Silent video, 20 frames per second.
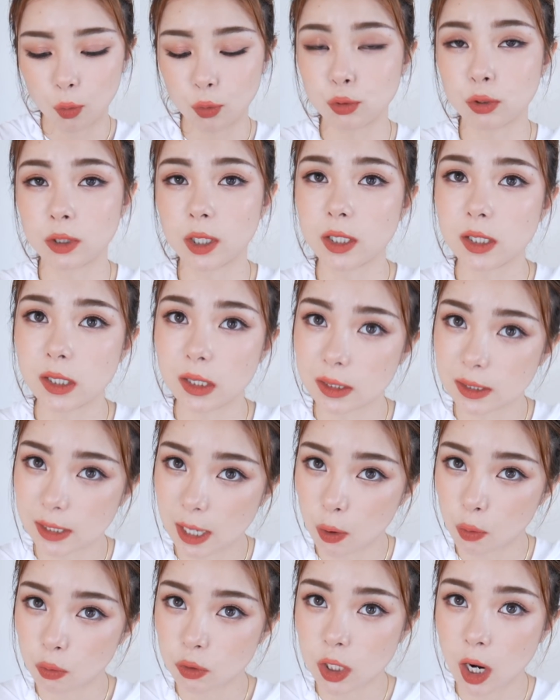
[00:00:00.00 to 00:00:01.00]
我觉得这个
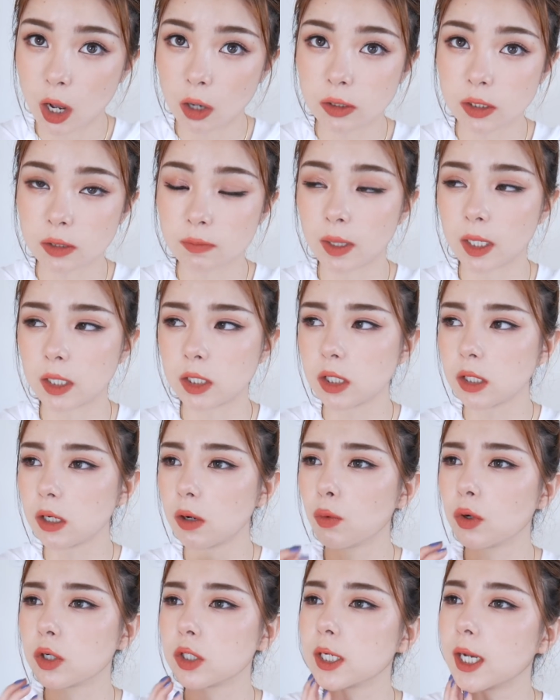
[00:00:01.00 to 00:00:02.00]
腮红超级美。这个
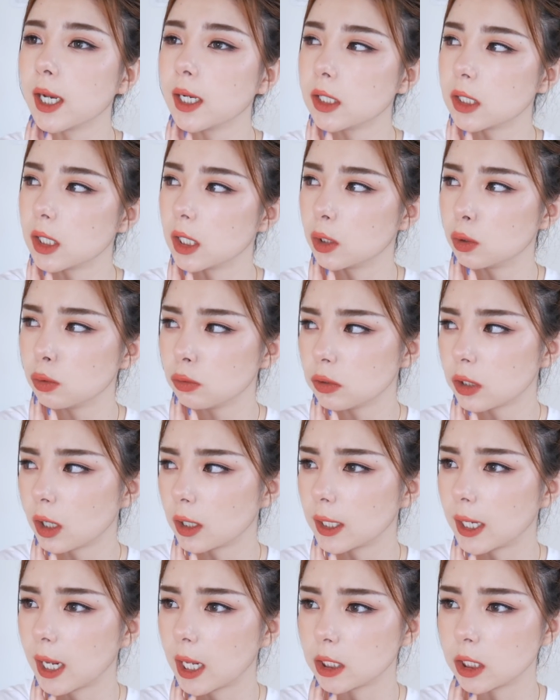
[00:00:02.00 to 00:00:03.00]
我是看谁种草
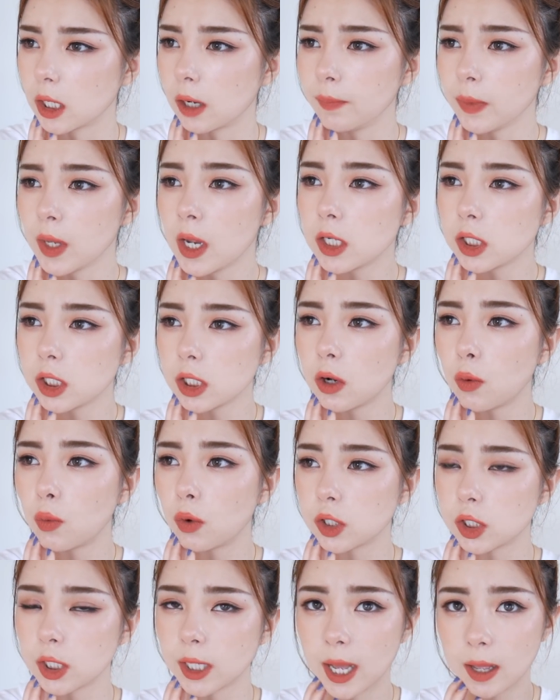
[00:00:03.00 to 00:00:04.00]
的来着？这个
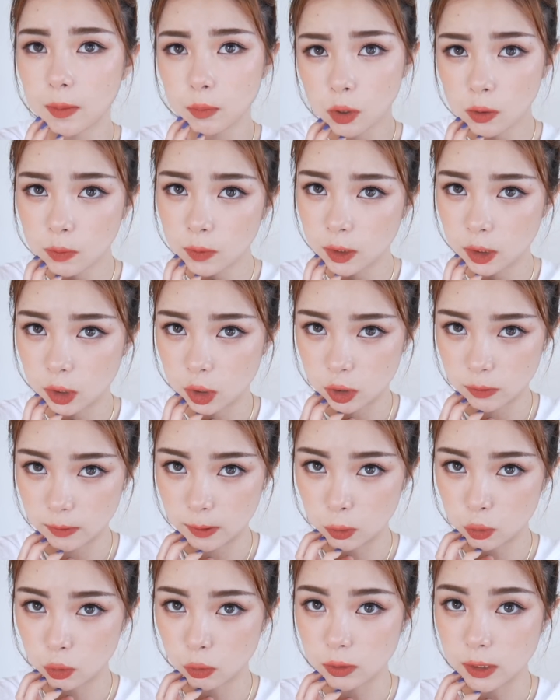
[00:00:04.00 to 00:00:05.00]
我是看默默的视
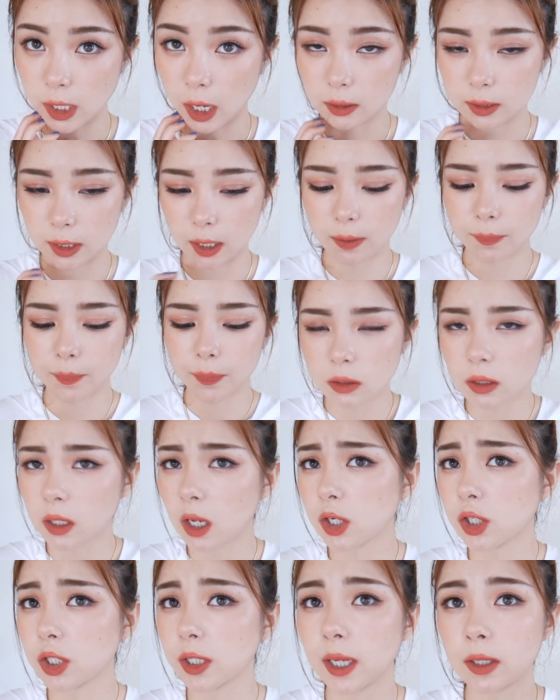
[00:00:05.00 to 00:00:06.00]
频种草的。
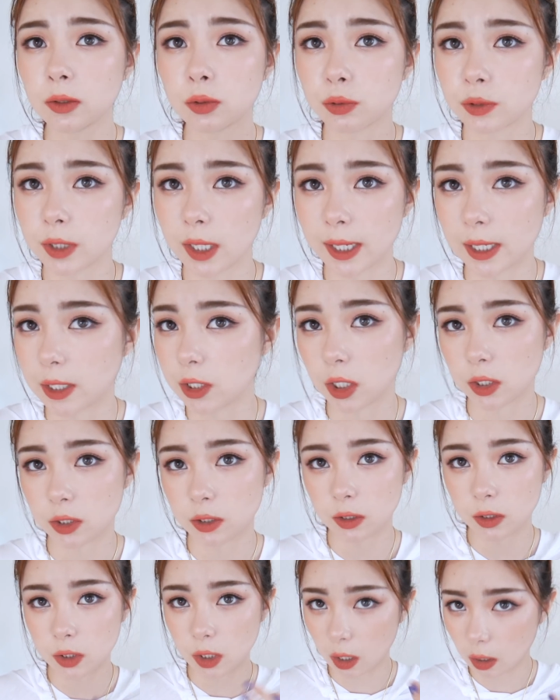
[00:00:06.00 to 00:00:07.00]
当时它涂在脸上
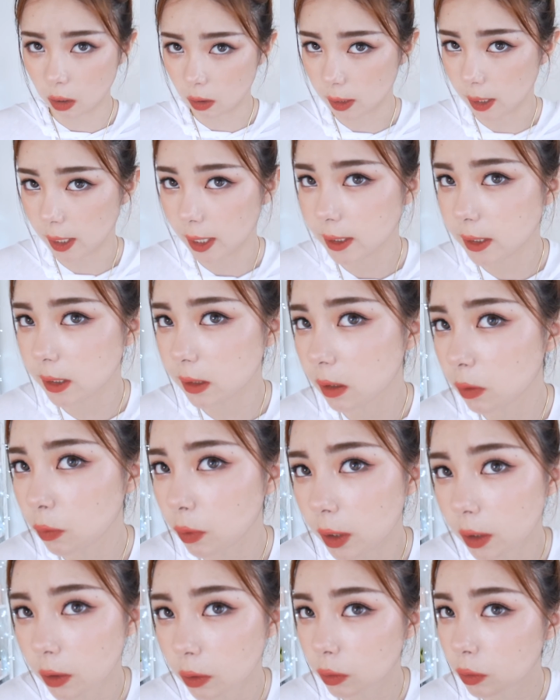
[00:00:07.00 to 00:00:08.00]
真的超好看，哎，今天
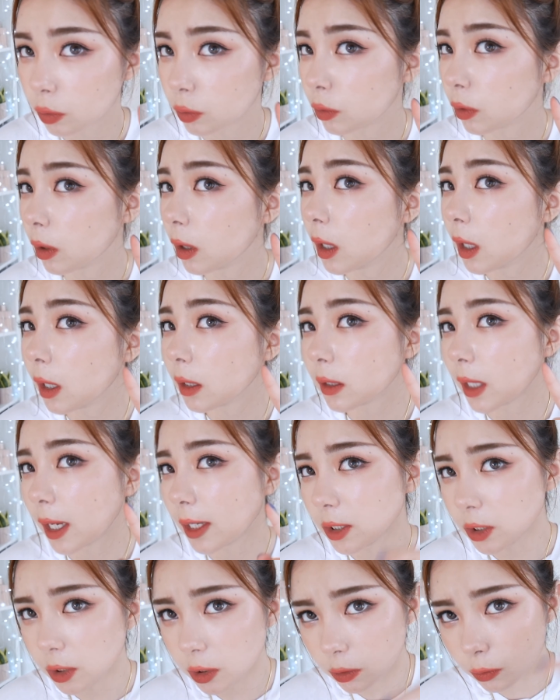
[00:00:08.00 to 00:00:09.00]
我也有涂，
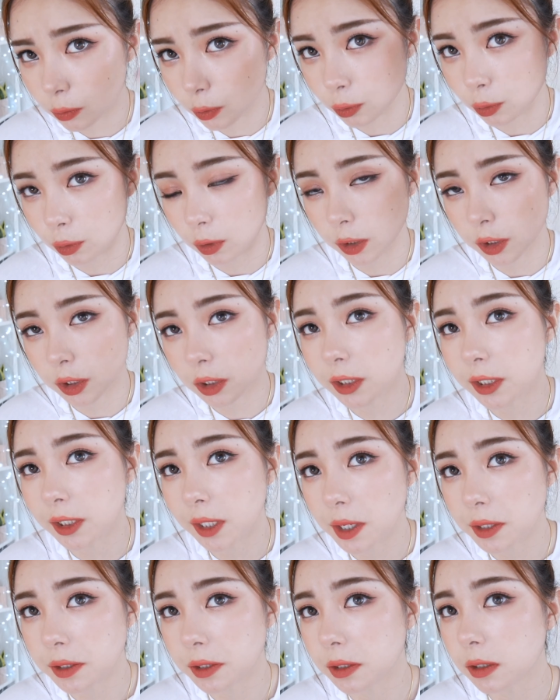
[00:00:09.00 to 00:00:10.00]
但是我觉得这
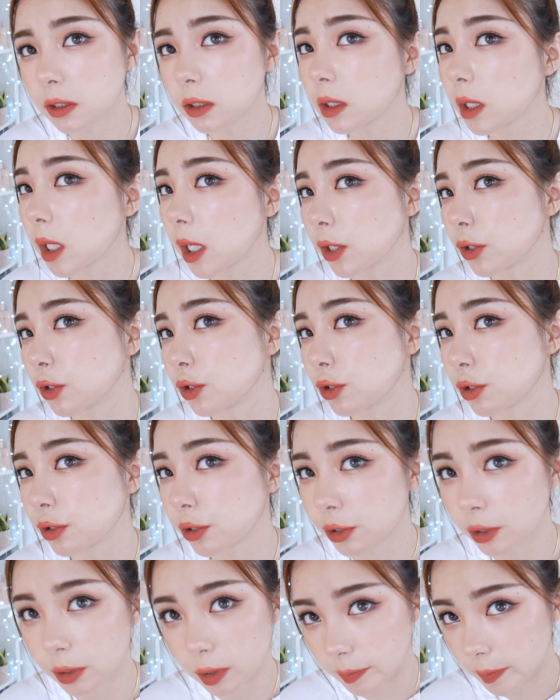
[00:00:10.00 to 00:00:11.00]
相机真的很吃
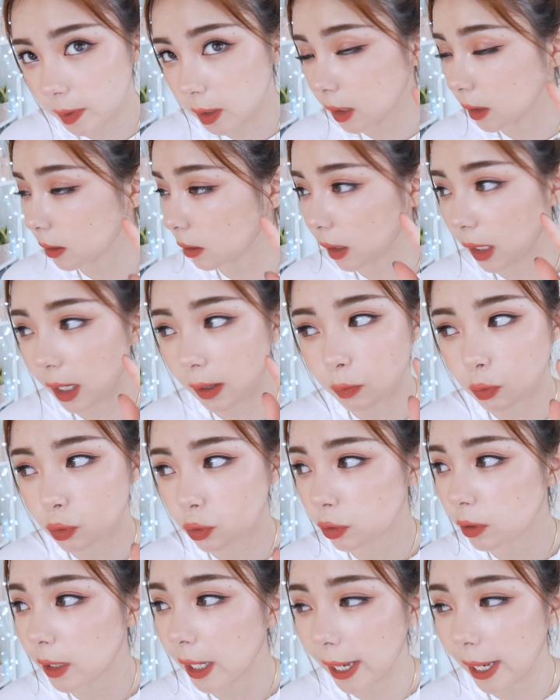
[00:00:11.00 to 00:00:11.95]
色，你们可能看不出